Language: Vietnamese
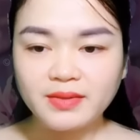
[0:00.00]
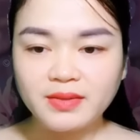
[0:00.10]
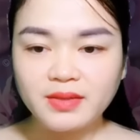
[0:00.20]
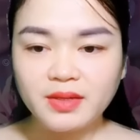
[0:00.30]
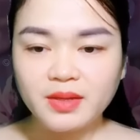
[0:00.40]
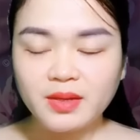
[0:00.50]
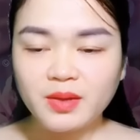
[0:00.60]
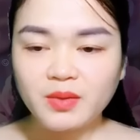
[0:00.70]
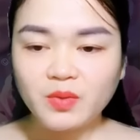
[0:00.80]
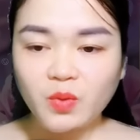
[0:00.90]
Cẩn Xuyên,
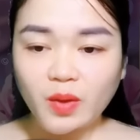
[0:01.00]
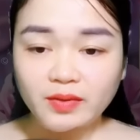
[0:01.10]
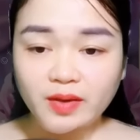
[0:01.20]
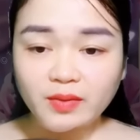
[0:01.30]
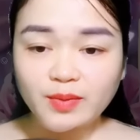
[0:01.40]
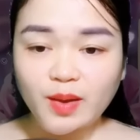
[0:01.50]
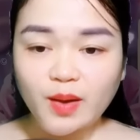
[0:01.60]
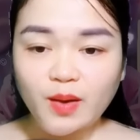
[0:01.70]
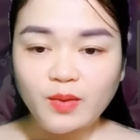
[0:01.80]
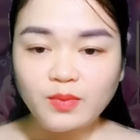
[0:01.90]
cậu cũng là nhà
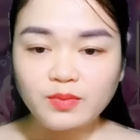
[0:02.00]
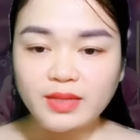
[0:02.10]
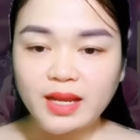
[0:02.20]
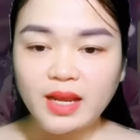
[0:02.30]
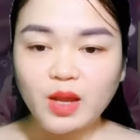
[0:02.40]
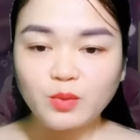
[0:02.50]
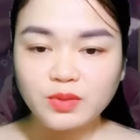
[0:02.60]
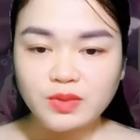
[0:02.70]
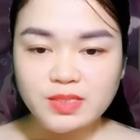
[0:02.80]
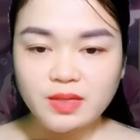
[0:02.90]
đầu tư ha?
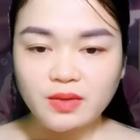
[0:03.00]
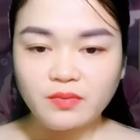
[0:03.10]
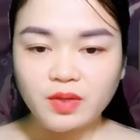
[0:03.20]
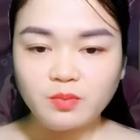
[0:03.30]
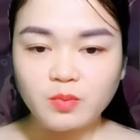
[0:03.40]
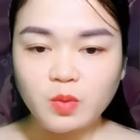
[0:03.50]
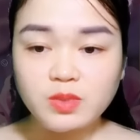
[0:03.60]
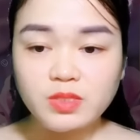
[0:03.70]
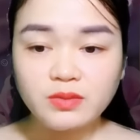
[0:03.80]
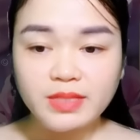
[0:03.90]
Đến xem hai
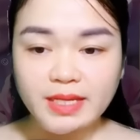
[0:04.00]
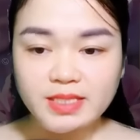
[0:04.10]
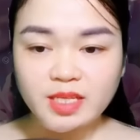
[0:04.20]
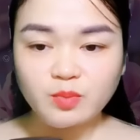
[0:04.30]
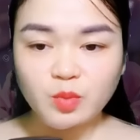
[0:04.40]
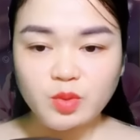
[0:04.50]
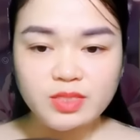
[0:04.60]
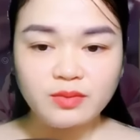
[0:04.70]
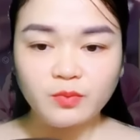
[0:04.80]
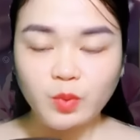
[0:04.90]
người ai giỏi hơn
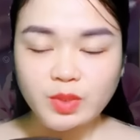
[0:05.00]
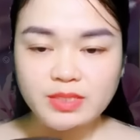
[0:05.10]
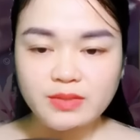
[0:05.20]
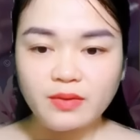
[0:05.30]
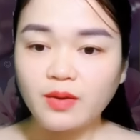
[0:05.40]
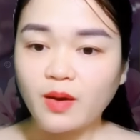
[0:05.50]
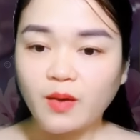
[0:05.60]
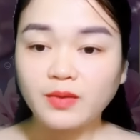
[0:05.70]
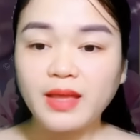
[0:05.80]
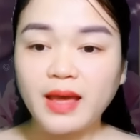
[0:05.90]
ai.
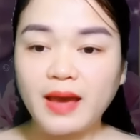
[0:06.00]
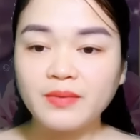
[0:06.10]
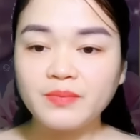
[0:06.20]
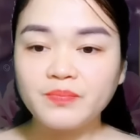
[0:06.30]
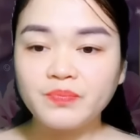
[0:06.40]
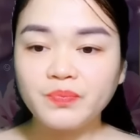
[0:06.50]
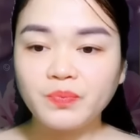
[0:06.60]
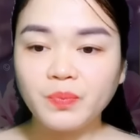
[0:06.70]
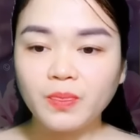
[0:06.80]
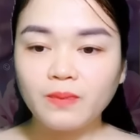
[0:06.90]
Người đàn ông đối
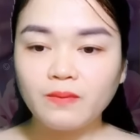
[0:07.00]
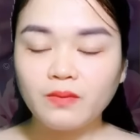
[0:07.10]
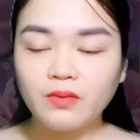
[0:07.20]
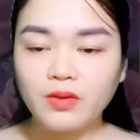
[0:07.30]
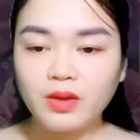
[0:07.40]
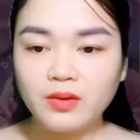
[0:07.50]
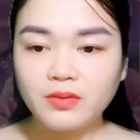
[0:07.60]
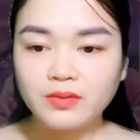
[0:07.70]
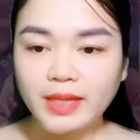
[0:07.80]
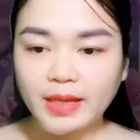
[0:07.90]
diện nhìn thấy Cố Cẩn
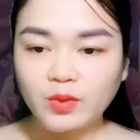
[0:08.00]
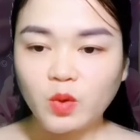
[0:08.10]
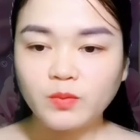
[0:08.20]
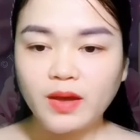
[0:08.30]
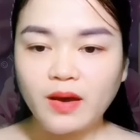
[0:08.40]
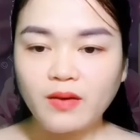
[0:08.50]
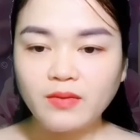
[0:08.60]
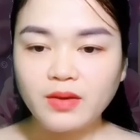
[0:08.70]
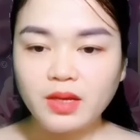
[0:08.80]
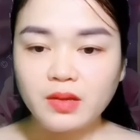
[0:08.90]
Xuyên, lập tức
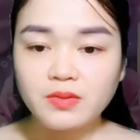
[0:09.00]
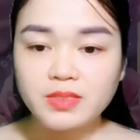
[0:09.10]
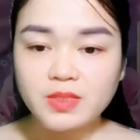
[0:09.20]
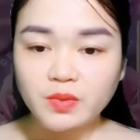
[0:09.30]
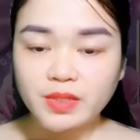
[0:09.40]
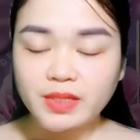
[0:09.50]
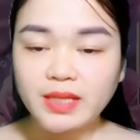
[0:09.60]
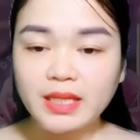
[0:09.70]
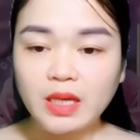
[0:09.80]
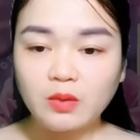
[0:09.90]
biến sắc,
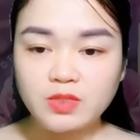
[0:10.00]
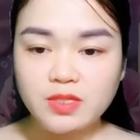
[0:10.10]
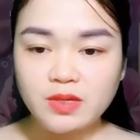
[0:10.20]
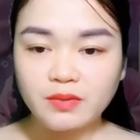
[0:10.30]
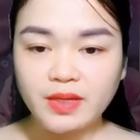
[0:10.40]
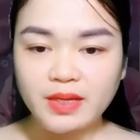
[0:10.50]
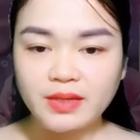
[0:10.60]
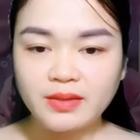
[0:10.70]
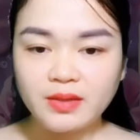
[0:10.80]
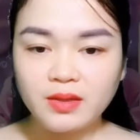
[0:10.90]
vội vàng khom lưng
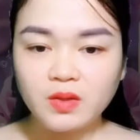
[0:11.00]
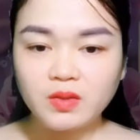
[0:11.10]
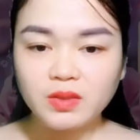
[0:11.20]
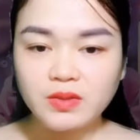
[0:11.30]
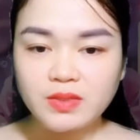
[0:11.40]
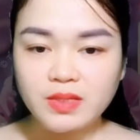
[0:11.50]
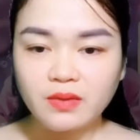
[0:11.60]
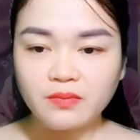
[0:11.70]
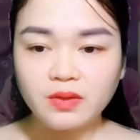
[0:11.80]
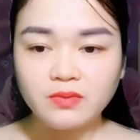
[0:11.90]
xuống, đưa danh thiếp
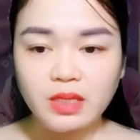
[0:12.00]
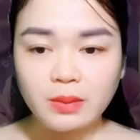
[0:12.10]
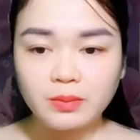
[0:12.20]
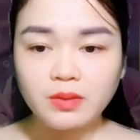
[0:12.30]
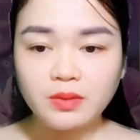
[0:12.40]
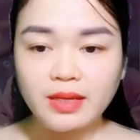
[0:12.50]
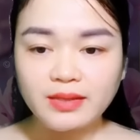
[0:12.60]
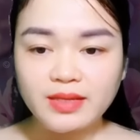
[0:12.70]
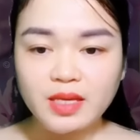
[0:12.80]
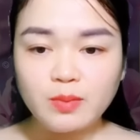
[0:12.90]
ra.
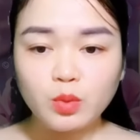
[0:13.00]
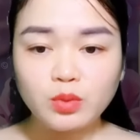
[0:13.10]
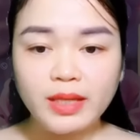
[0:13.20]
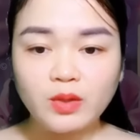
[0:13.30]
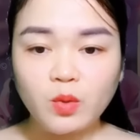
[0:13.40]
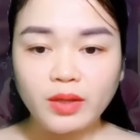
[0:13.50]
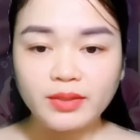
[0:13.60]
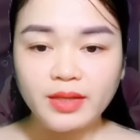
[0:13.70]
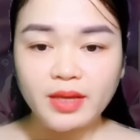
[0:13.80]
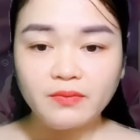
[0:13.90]
Anh Cố, ngưỡng mộ
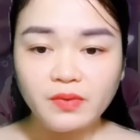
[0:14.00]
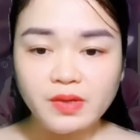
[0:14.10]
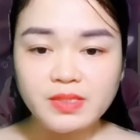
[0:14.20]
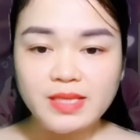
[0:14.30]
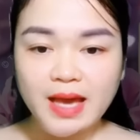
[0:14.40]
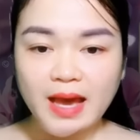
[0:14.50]
ngài đã lâu.